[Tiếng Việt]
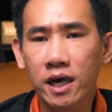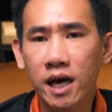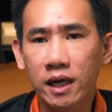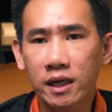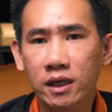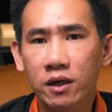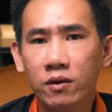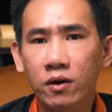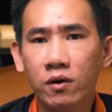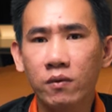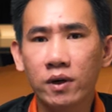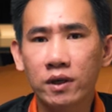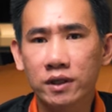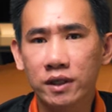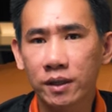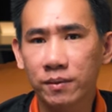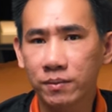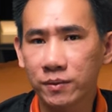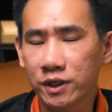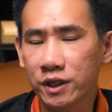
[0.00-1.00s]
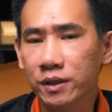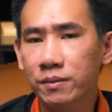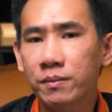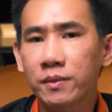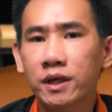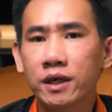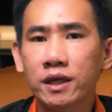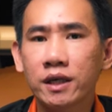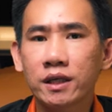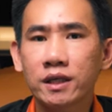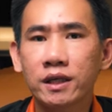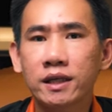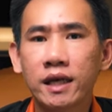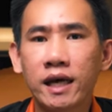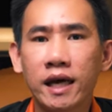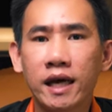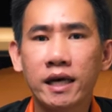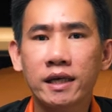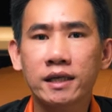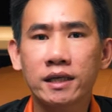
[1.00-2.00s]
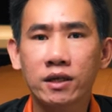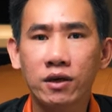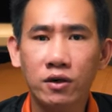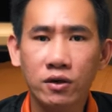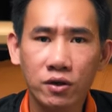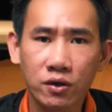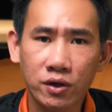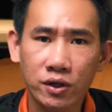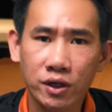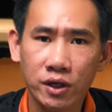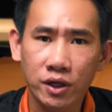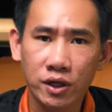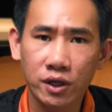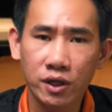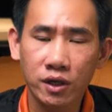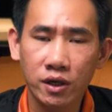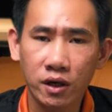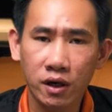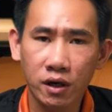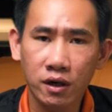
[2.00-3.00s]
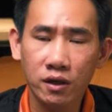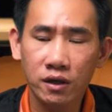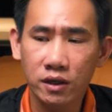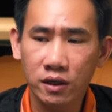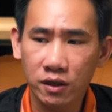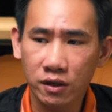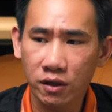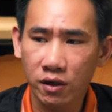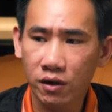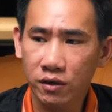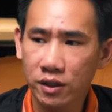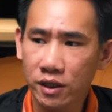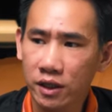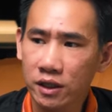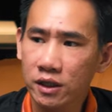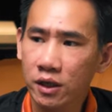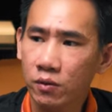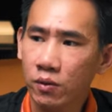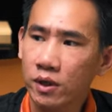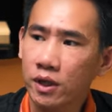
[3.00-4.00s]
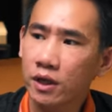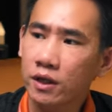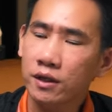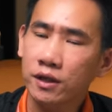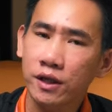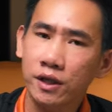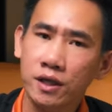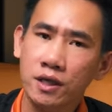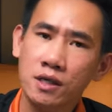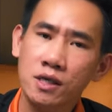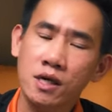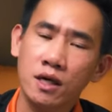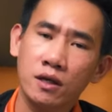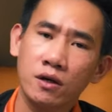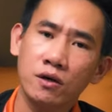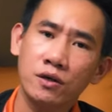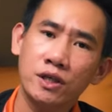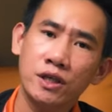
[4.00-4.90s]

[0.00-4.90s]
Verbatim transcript: đạt đâu đó khoảng tầm 90, 92 gì đó thôi. Đó, còn những cái dòng loa đứng thì nó